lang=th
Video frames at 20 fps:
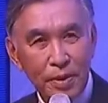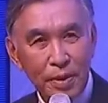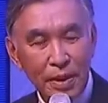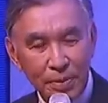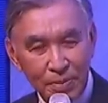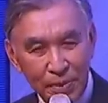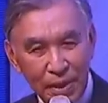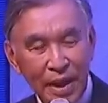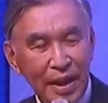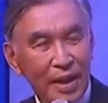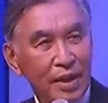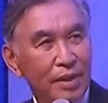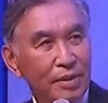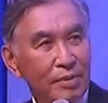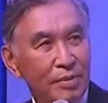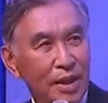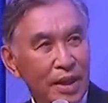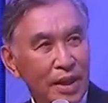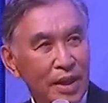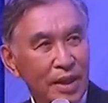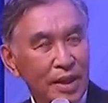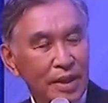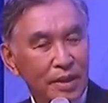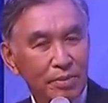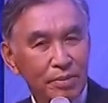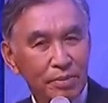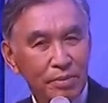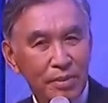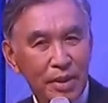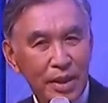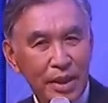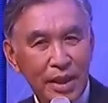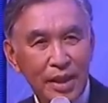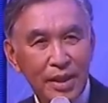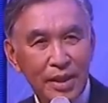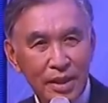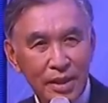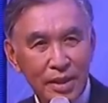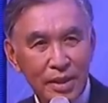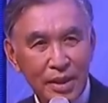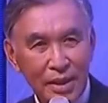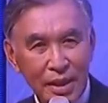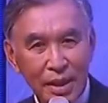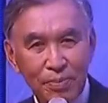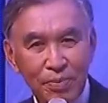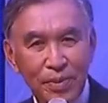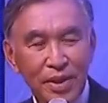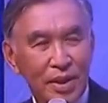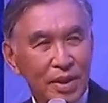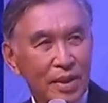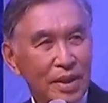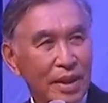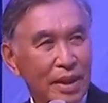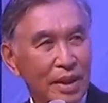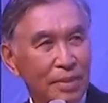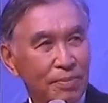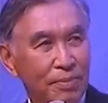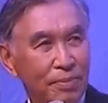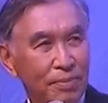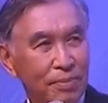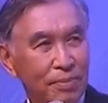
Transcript: เข้มแข็งมาได้ระดับหนึ่งนะครับ